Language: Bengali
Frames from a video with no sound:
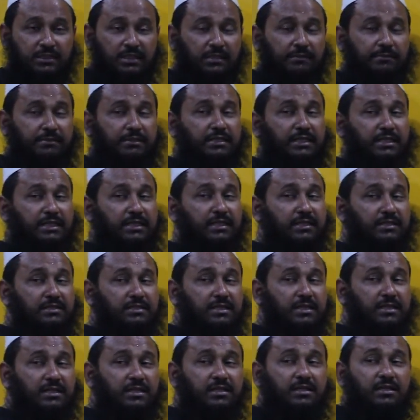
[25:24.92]
আমরা দেখি
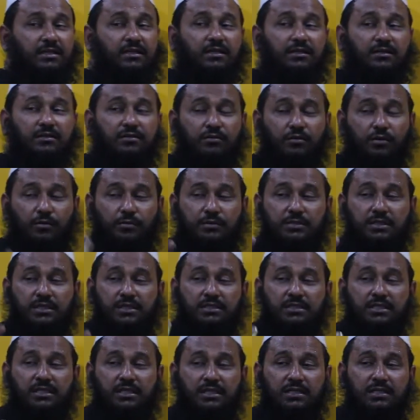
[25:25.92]
যে
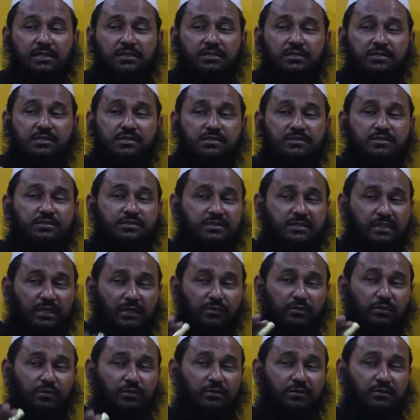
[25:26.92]
নবযানটা
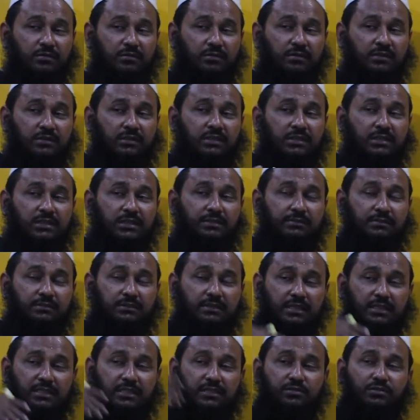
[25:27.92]
চালু হলো এবং
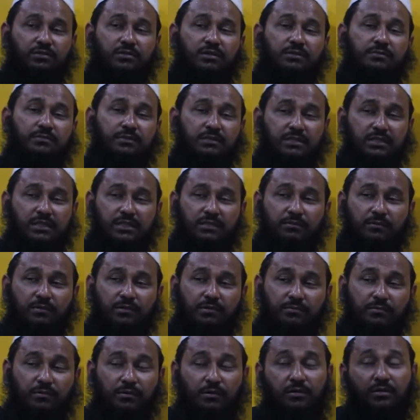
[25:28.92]
তার কিছুক্ষণের মধ্যেই
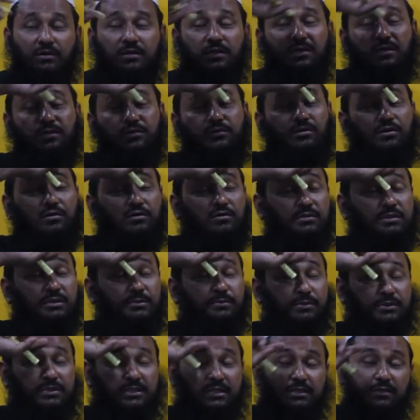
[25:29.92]
কক্ষপথে
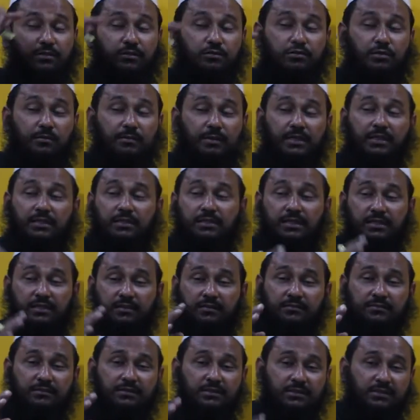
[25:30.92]
পৌঁছে গেল সবাই কি
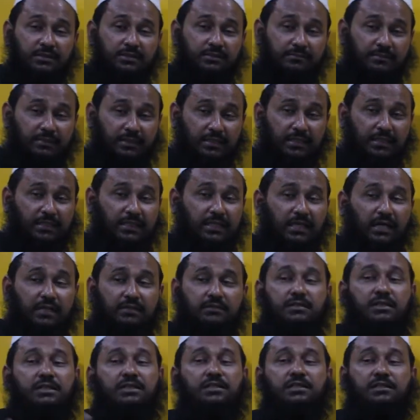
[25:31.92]
মানে এখানে
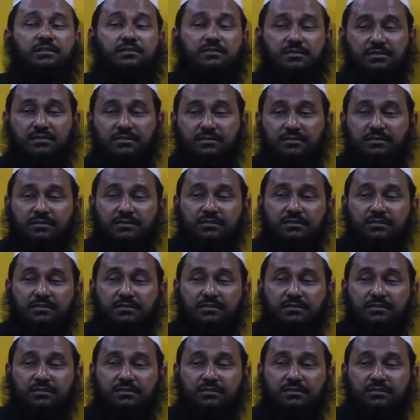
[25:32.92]
হাততালি দিচ্ছে